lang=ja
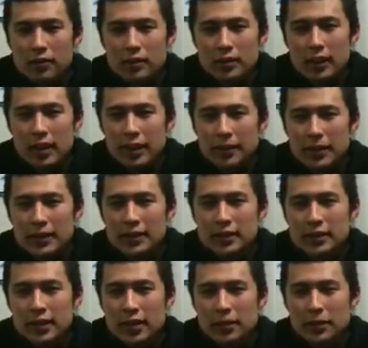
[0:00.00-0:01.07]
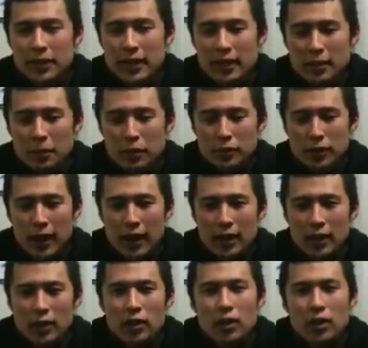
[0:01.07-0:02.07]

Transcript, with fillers: もうテレビ中継を見ていた僕は